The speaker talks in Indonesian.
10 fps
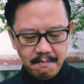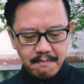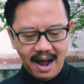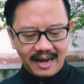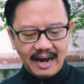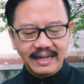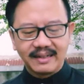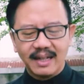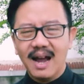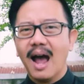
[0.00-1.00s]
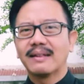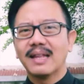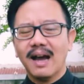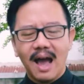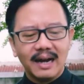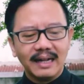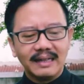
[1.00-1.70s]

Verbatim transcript: bahkan di tengah-tengah